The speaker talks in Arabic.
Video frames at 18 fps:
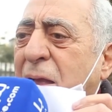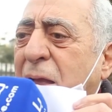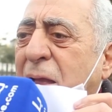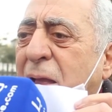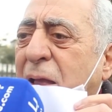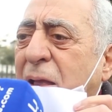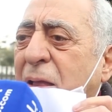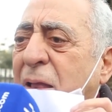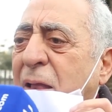
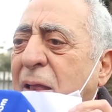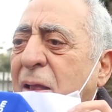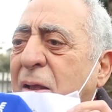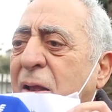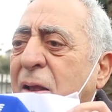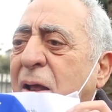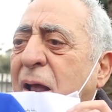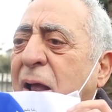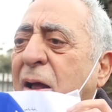كاينه هنا
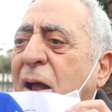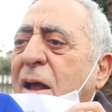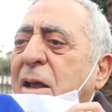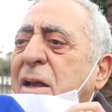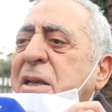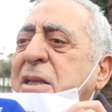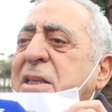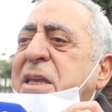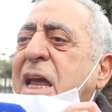
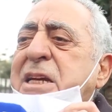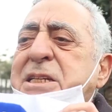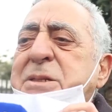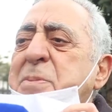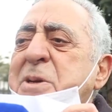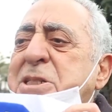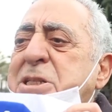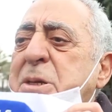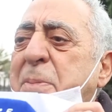مؤازره ديال
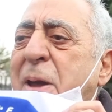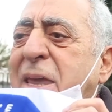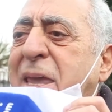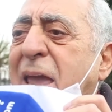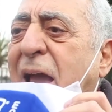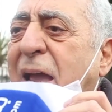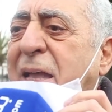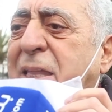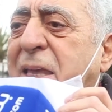اسم
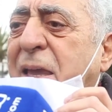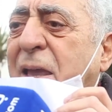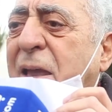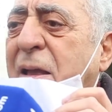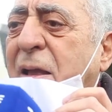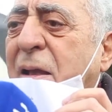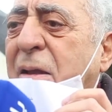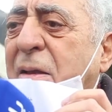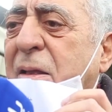الجمعيه هذي ما
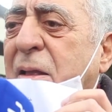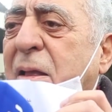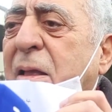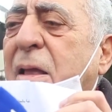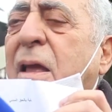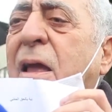عرفناش